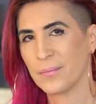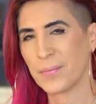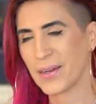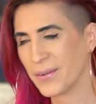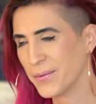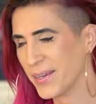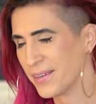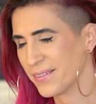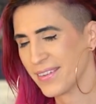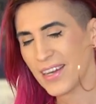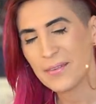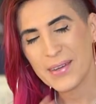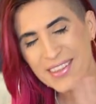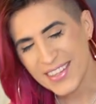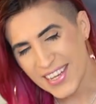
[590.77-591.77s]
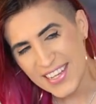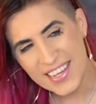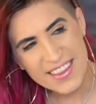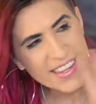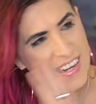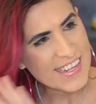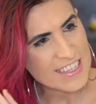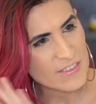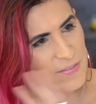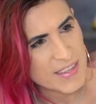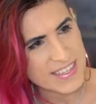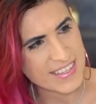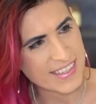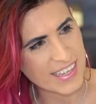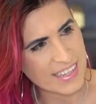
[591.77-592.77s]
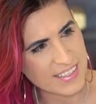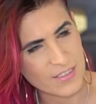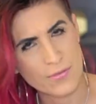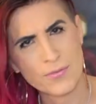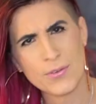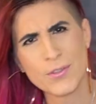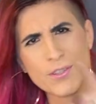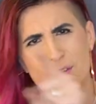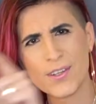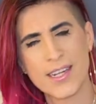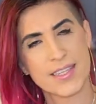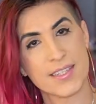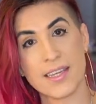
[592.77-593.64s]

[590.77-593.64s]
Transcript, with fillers: Pero bueno, la batalla de las vistas funciona